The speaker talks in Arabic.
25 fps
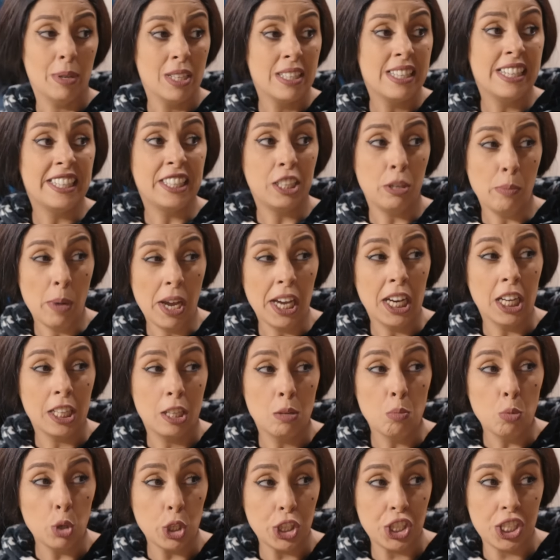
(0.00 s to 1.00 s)
دابا زلتي معايا
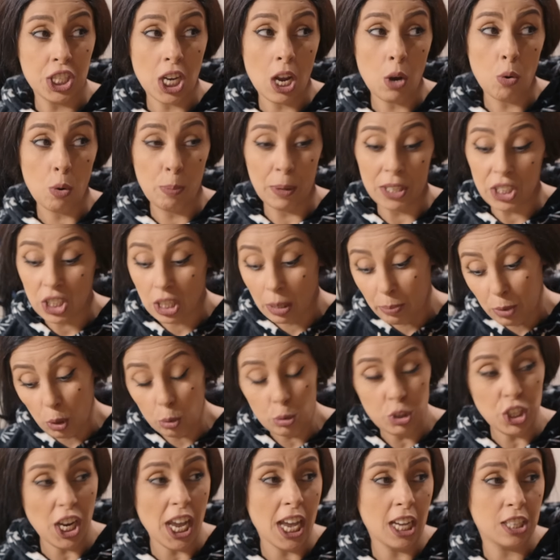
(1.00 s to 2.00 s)
لهذا المستوى بغيتي
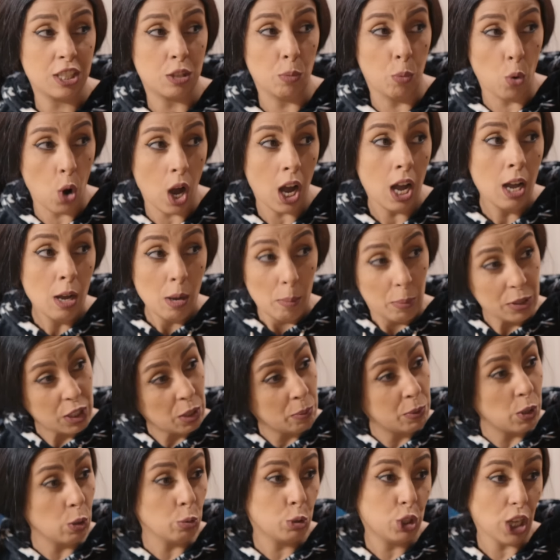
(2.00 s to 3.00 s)
نبداو نتحاسبوا
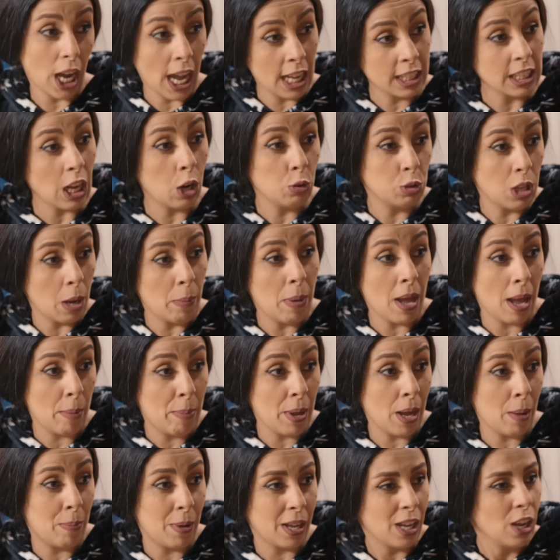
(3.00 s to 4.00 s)
باش نبداو نتعاطاو
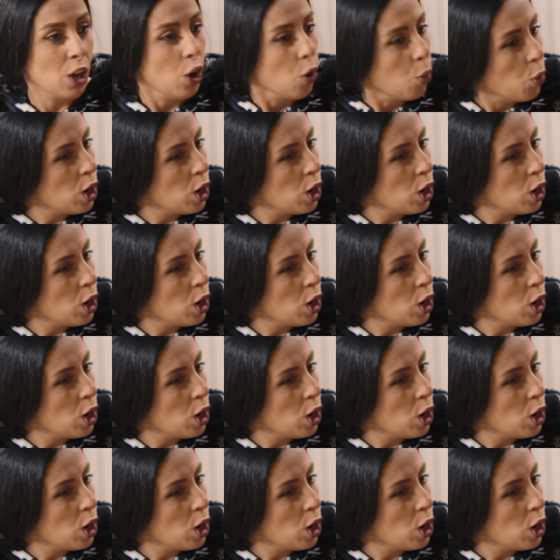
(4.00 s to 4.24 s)
دابا بيبي